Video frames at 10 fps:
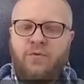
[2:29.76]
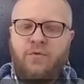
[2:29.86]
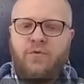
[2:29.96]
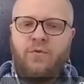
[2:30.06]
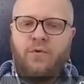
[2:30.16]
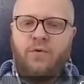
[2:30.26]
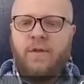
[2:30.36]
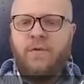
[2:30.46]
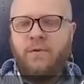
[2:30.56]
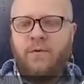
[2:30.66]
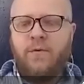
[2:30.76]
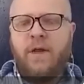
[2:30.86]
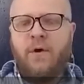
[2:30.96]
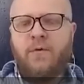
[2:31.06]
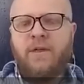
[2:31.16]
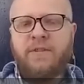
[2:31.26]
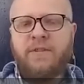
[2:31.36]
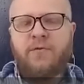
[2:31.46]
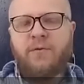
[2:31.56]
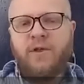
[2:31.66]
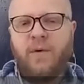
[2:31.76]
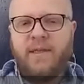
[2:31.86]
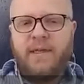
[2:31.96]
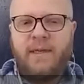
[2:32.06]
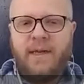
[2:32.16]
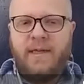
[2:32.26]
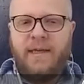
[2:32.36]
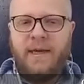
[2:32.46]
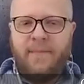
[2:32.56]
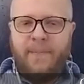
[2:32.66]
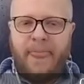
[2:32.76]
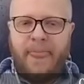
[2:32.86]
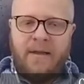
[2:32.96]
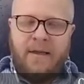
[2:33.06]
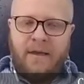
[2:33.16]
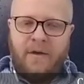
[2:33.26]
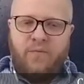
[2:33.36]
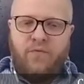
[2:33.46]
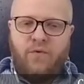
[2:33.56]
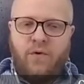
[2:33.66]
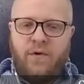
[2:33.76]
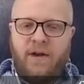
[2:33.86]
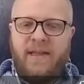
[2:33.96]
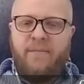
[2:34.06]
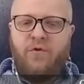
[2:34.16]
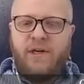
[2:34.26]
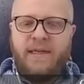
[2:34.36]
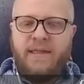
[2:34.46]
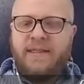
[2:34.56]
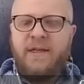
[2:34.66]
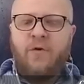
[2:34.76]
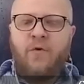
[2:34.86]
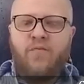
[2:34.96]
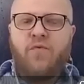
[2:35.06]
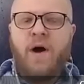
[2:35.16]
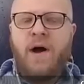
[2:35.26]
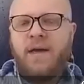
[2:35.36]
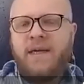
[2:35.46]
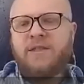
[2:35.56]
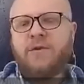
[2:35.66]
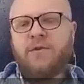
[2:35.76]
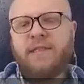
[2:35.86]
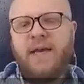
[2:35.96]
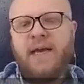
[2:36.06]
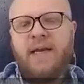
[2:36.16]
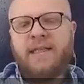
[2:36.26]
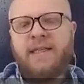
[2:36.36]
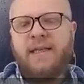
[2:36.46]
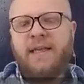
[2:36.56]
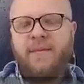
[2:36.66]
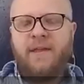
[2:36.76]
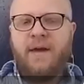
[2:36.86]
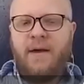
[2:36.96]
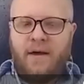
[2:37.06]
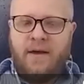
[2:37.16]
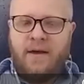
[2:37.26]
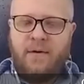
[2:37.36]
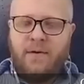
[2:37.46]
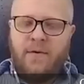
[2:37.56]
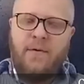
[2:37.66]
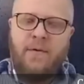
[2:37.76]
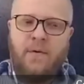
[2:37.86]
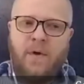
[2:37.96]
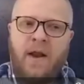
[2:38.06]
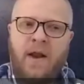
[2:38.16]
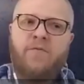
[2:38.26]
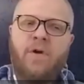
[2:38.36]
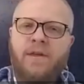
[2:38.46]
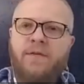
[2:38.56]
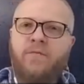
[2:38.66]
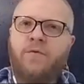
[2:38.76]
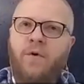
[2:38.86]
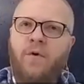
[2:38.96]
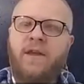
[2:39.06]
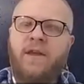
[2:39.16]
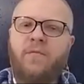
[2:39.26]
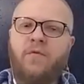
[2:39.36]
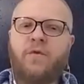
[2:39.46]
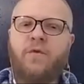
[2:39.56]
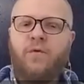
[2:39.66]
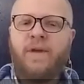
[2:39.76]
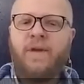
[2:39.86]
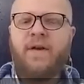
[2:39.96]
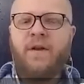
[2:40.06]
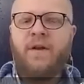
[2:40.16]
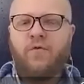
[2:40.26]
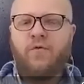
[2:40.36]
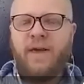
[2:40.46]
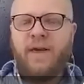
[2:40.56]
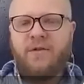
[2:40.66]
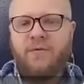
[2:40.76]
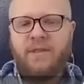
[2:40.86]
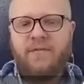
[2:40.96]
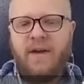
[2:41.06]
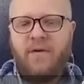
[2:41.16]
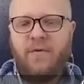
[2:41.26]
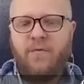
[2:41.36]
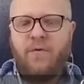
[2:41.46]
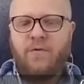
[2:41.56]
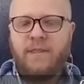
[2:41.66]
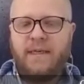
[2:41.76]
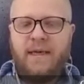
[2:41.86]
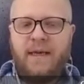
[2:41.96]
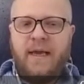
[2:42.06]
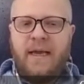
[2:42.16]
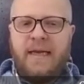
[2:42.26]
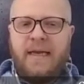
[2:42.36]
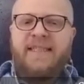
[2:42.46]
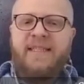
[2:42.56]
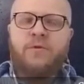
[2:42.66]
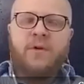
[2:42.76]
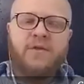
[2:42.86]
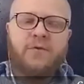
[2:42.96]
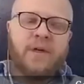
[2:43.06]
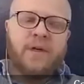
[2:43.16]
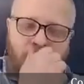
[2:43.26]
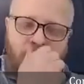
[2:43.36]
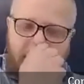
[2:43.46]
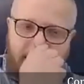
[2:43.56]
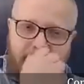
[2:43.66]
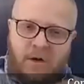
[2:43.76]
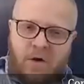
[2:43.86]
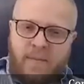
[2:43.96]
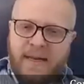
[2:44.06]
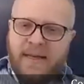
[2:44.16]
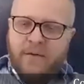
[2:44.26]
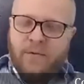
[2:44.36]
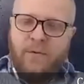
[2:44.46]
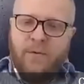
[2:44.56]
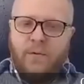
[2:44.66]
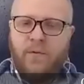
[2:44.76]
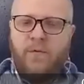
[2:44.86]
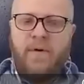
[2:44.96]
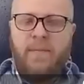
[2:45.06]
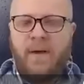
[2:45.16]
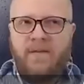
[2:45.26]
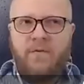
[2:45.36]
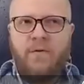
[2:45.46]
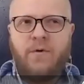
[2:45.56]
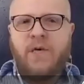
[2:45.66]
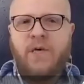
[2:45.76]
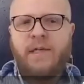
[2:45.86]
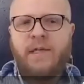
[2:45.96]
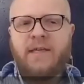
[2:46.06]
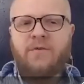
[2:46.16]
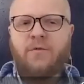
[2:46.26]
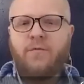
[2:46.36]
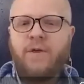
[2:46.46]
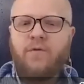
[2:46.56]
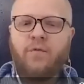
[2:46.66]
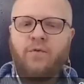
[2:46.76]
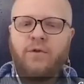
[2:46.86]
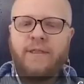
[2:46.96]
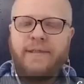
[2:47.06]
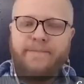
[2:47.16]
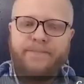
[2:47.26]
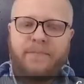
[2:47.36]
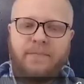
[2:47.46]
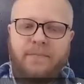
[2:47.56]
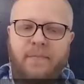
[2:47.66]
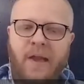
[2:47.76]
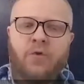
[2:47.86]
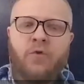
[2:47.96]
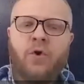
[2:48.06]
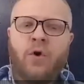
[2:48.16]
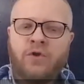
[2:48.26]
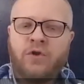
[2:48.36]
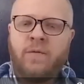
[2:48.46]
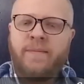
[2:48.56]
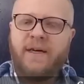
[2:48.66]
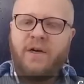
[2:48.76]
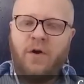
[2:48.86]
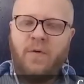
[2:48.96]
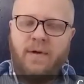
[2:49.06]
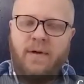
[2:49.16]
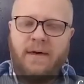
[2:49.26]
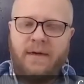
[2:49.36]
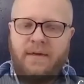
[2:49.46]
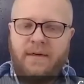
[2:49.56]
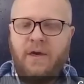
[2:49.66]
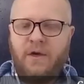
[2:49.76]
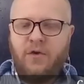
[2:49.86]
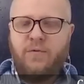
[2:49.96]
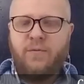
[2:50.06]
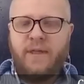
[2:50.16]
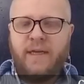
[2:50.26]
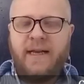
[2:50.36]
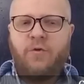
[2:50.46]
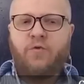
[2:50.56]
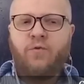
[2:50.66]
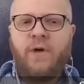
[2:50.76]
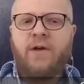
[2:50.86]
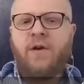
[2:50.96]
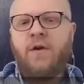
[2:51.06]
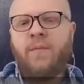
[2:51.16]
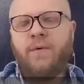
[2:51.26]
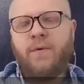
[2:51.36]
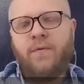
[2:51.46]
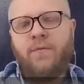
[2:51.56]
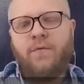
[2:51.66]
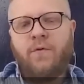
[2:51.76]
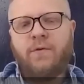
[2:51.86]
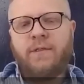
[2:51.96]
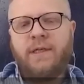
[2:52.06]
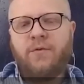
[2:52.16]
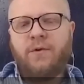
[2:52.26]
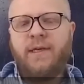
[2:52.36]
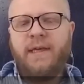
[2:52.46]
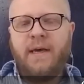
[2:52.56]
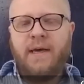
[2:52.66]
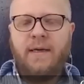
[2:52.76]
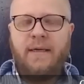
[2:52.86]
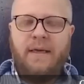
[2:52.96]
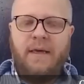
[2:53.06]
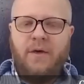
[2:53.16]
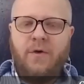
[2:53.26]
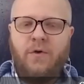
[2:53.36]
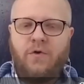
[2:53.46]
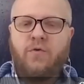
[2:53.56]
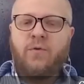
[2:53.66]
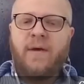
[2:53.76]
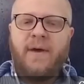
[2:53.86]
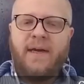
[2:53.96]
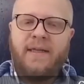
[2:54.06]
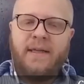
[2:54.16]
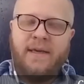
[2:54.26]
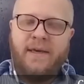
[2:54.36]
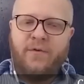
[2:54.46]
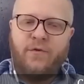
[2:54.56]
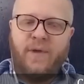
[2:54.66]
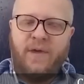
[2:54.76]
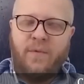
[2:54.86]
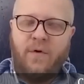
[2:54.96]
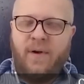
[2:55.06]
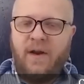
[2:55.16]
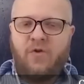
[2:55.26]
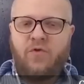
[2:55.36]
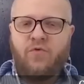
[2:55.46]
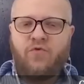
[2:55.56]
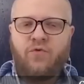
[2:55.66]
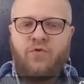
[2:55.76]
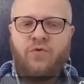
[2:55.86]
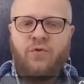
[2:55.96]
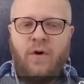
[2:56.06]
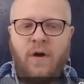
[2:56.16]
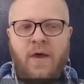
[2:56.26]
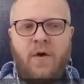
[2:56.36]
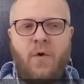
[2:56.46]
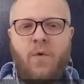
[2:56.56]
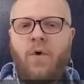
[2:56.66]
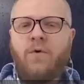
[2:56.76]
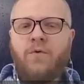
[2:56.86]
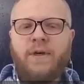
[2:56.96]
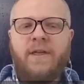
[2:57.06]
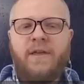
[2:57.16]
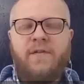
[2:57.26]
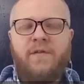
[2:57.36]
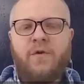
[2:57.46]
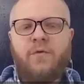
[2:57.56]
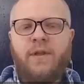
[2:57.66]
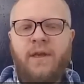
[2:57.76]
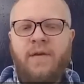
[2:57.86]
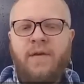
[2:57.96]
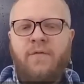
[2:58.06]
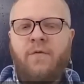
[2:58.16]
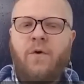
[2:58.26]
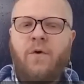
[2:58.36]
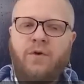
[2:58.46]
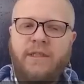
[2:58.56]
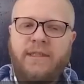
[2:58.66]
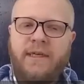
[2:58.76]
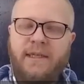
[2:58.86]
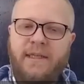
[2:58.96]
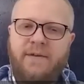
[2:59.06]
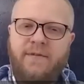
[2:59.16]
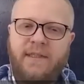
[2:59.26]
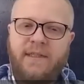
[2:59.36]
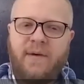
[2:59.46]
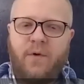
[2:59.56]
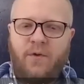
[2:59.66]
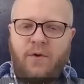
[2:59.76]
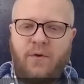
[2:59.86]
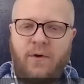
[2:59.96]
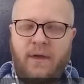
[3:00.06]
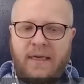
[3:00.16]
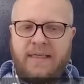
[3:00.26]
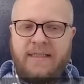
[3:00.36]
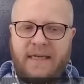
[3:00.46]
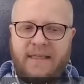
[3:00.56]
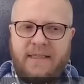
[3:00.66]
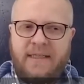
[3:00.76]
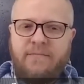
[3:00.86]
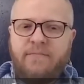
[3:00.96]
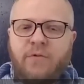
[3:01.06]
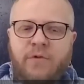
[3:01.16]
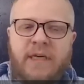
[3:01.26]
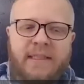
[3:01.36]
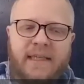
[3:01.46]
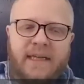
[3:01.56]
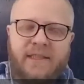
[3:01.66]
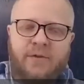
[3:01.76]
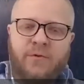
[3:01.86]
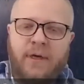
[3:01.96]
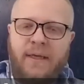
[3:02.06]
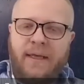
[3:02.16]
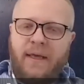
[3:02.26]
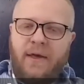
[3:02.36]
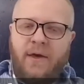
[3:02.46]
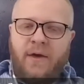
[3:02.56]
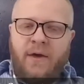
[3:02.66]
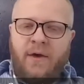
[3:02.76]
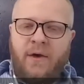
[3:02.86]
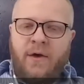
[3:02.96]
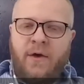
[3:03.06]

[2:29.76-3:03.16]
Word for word: autour de la renégociation des droits télé de la Ligue 1 pour euh, l'année prochaine. C'est le point essentiel qui déterminera euh, à la fois le niveau en termes de volume et de valeur du mercato estival français. La situation économique des clubs, elle est, euh, on va pas se le cacher, catastrophique, tout le monde le sait, de l'ensemble des clubs. Hein. Soyons très clairs, tous les clubs euh, français de Ligue 1 euh, sont impactés économiquement par la conjoncture, ont rencontré des difficultés, vont enregistrer des déficits importants. Ça, c'est une quasi-certitude. Euh,